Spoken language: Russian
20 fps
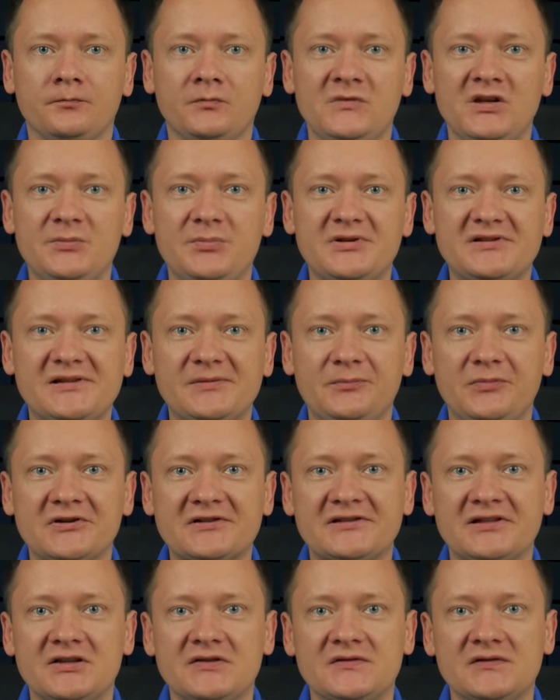
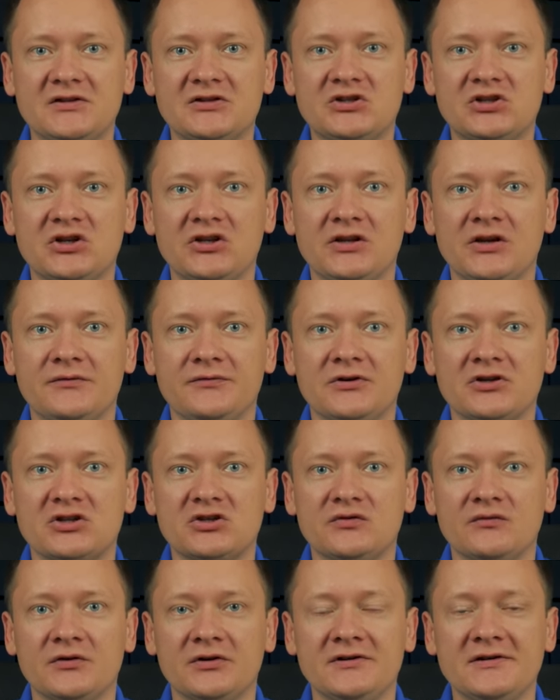небезопасное извлечение
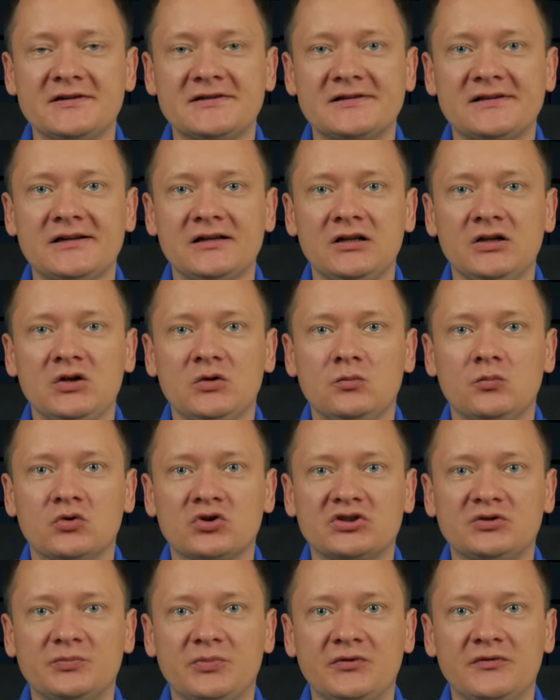внешнего диска
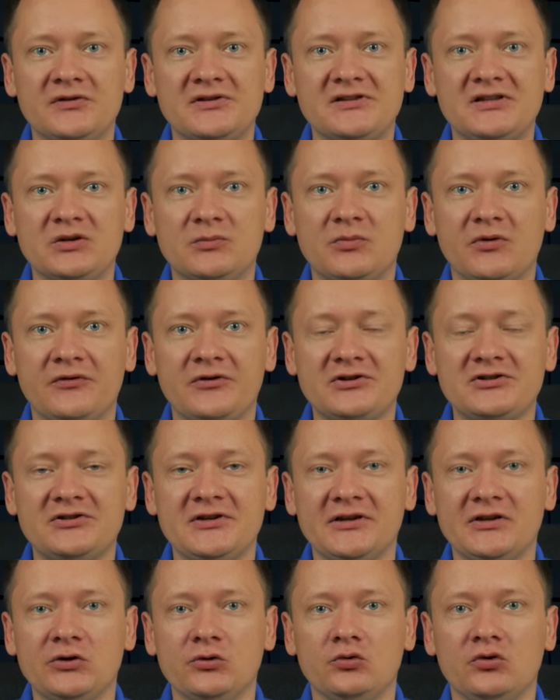может привести к
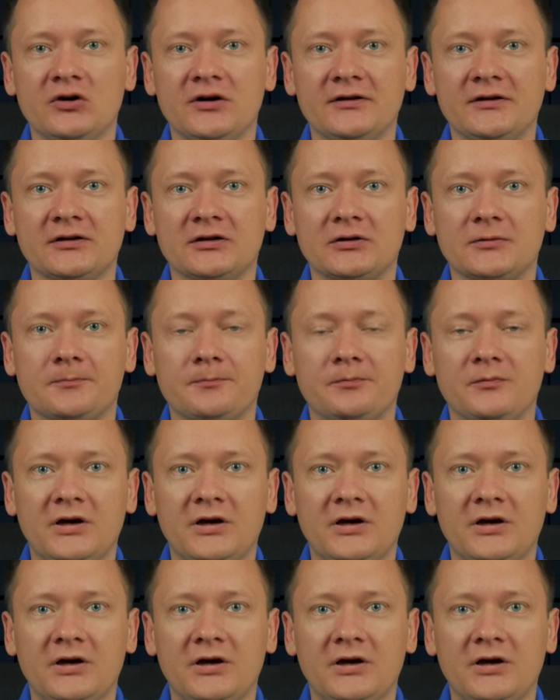повреждению данных,